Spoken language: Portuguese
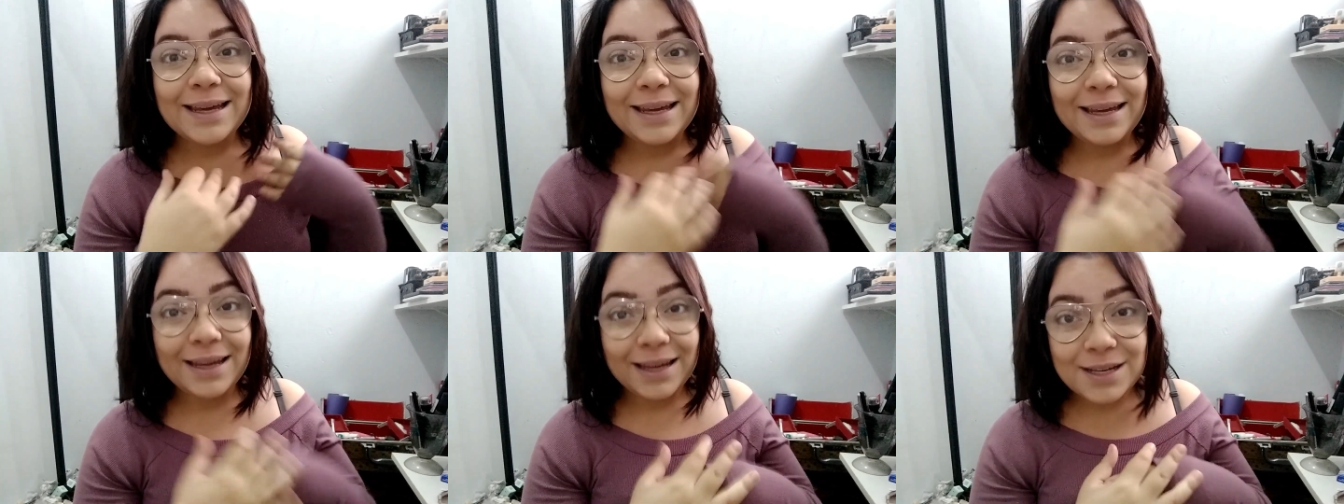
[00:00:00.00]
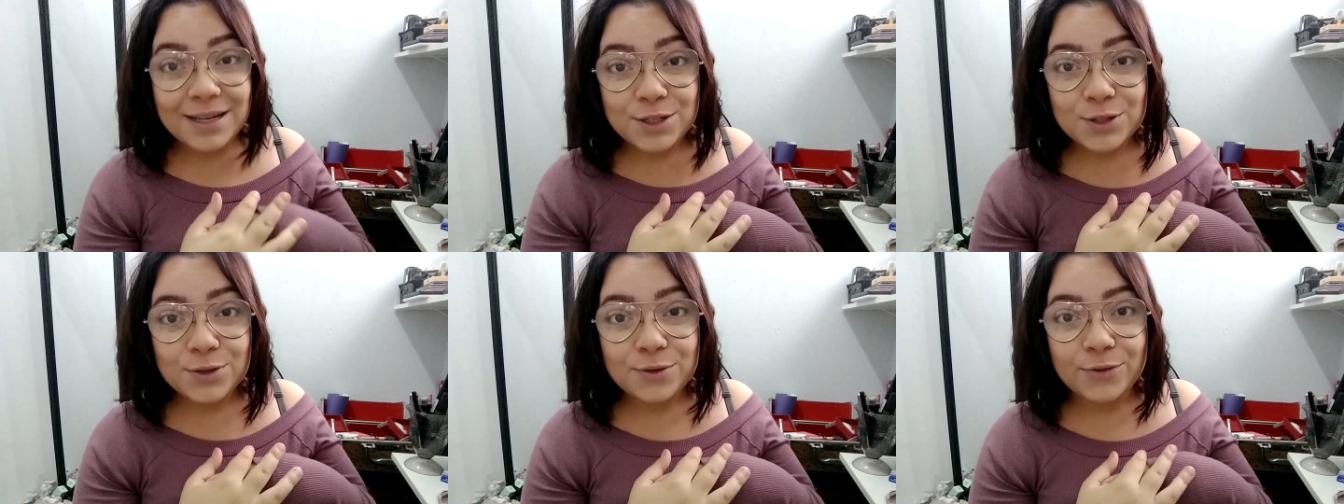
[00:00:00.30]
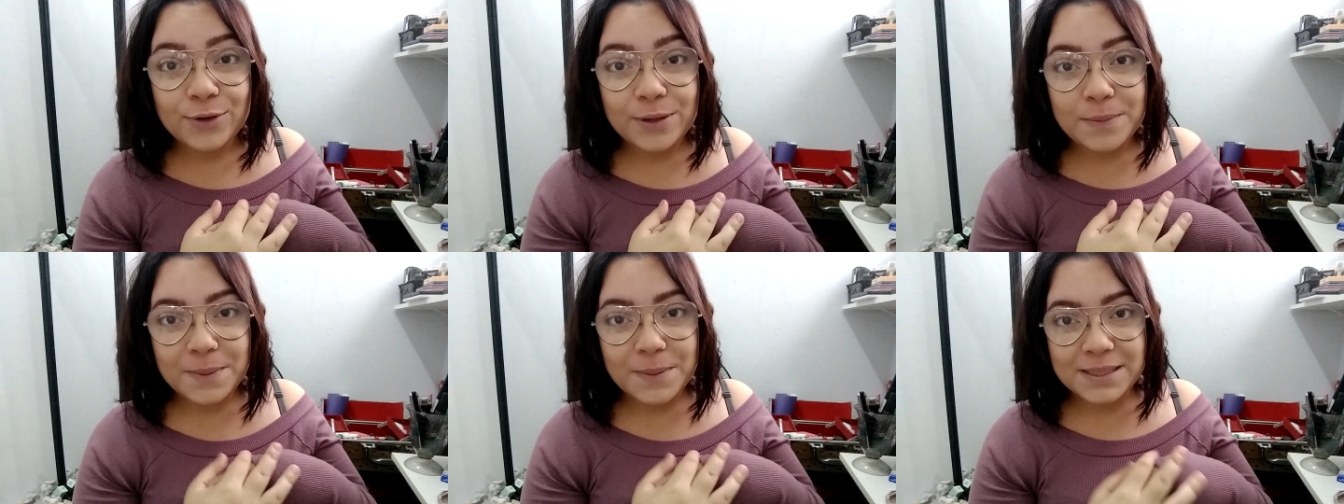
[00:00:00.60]
Isso
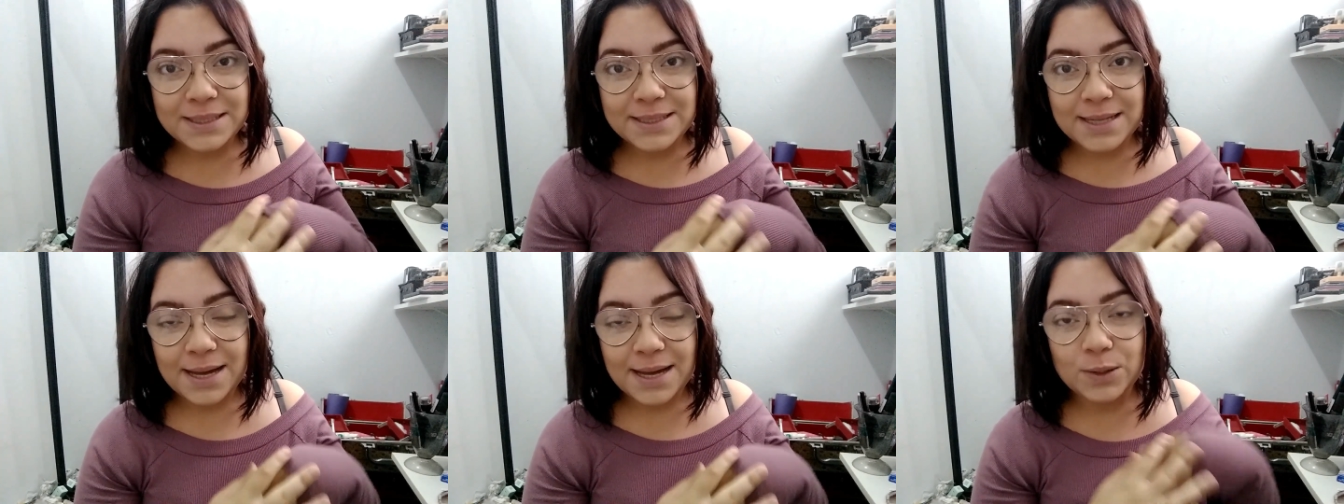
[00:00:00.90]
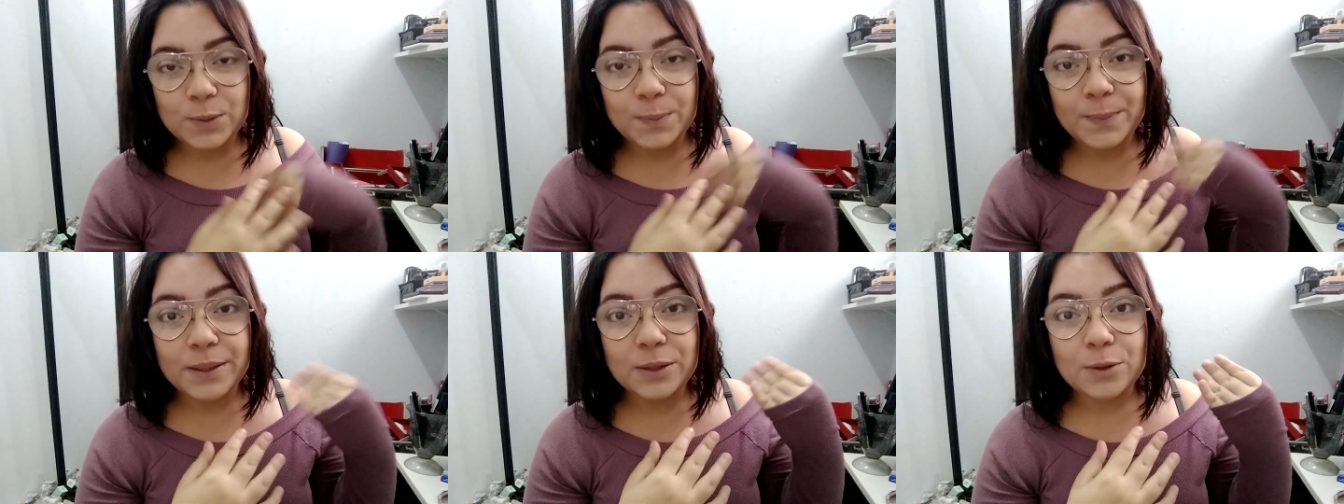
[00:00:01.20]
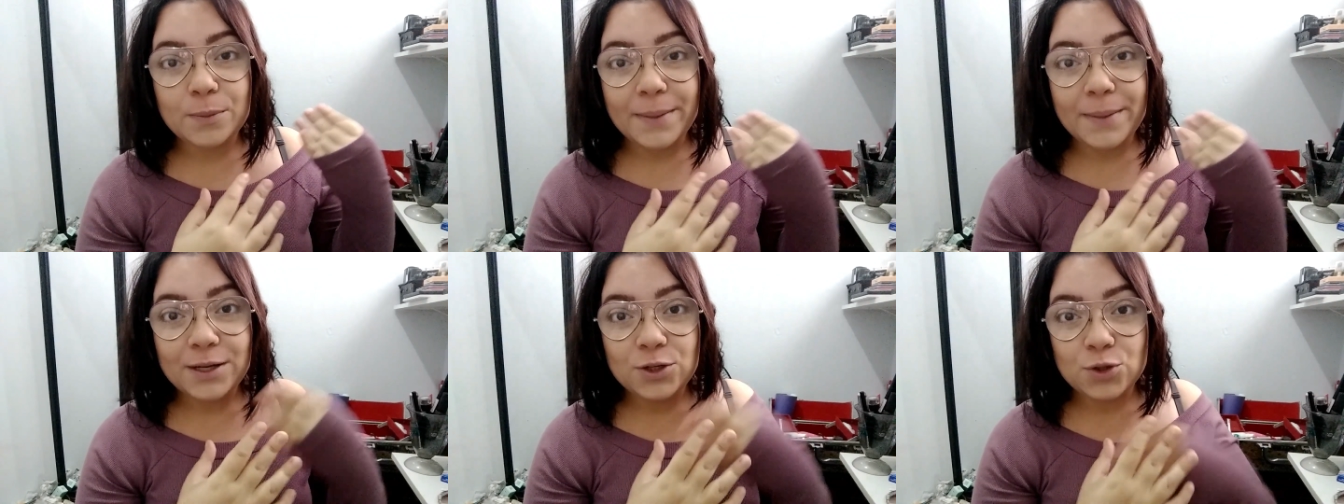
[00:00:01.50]
foi passado
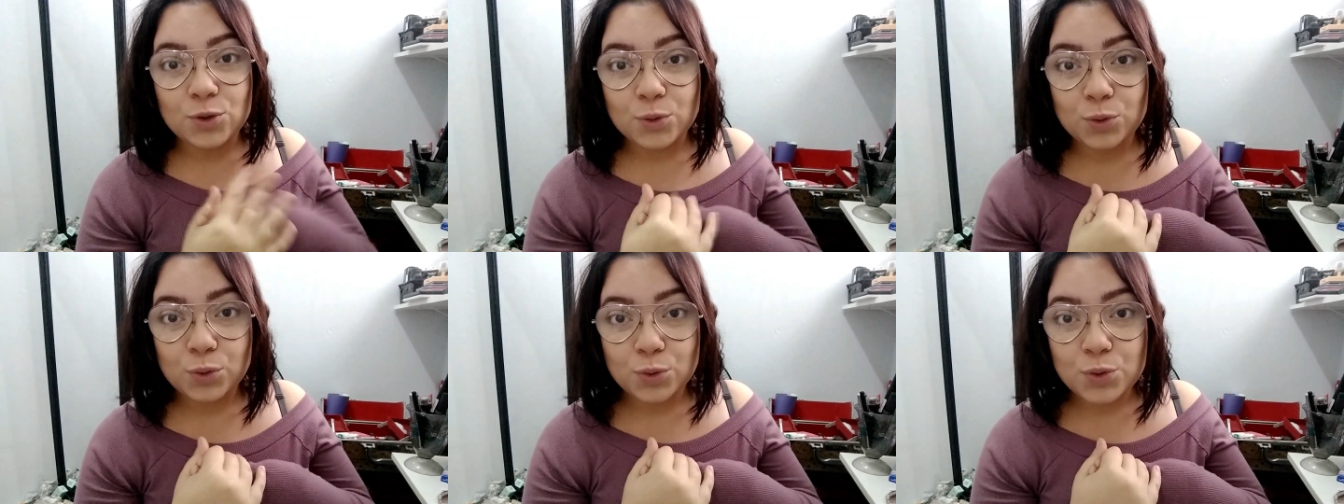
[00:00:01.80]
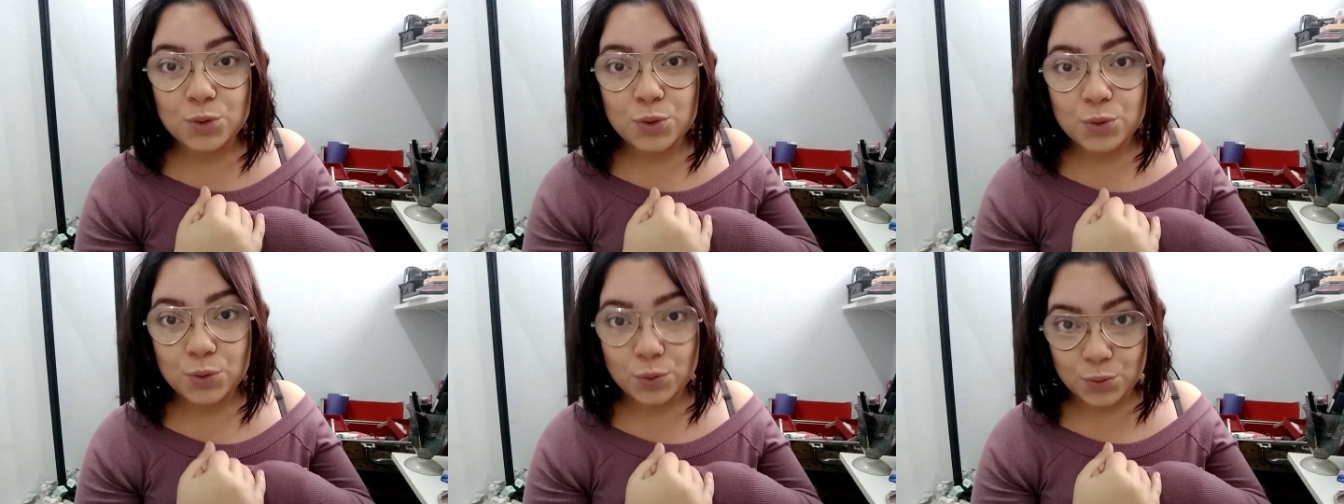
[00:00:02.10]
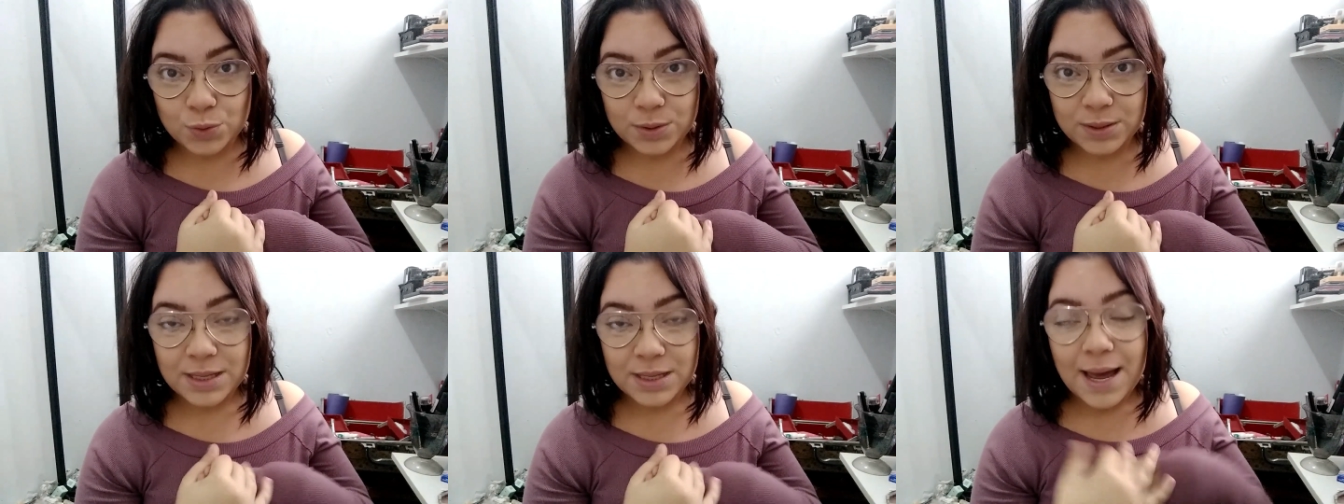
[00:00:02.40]
pelo médico do
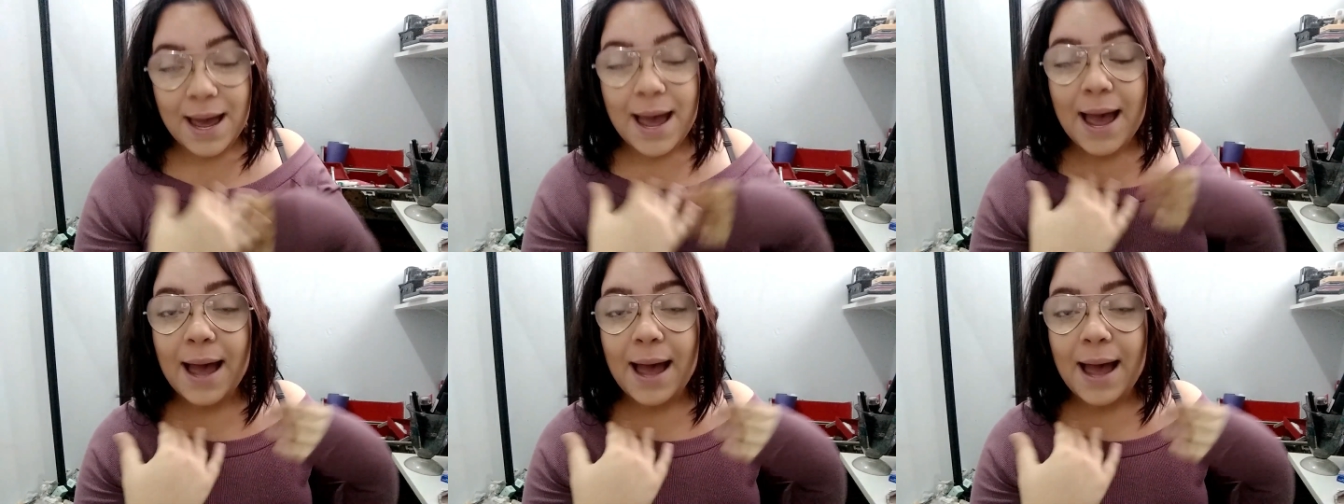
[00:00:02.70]
SUS,